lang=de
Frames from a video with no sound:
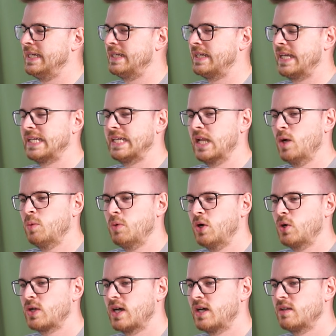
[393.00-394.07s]
Ich, ich glaube
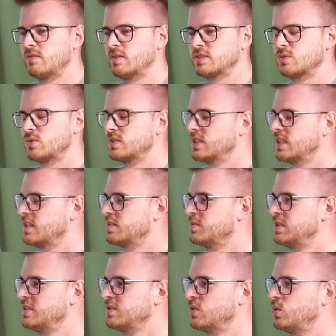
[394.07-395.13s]
auch gerade, was du gesagt
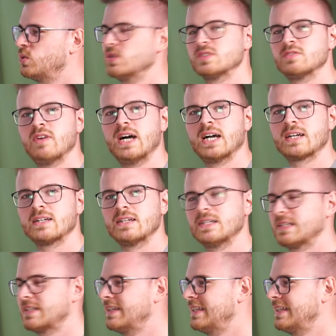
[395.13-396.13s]
hast mit diesen Kurswagen,